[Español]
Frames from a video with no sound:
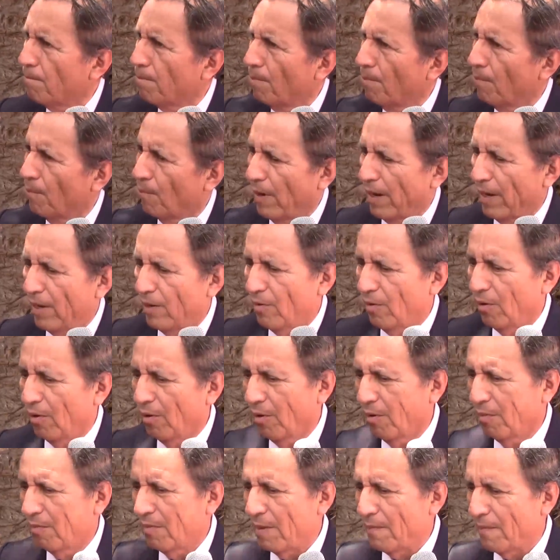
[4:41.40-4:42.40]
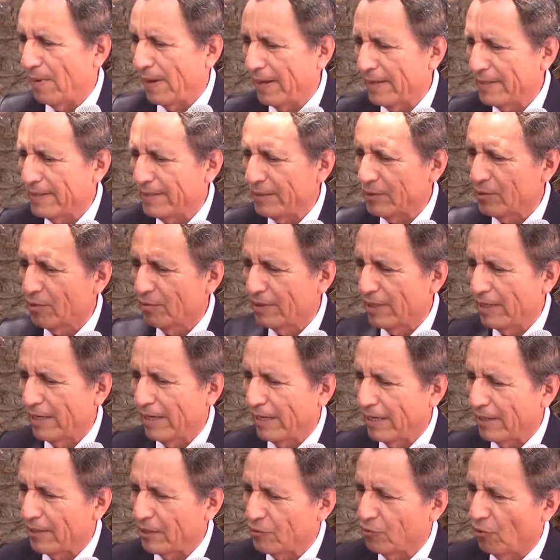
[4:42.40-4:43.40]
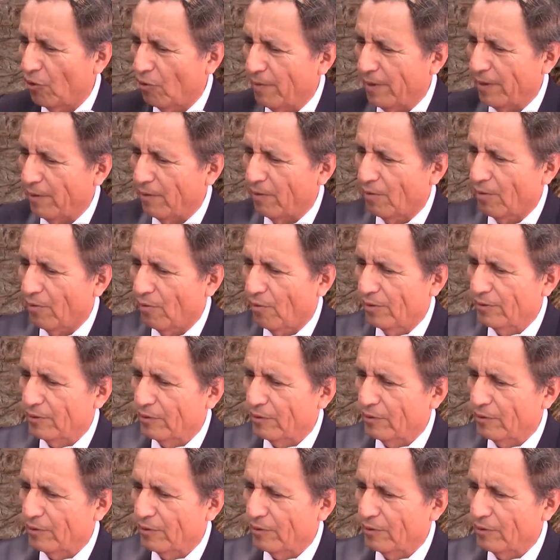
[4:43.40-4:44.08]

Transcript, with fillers: Bueno, me parece eso tiene que resolverlo, ¿no?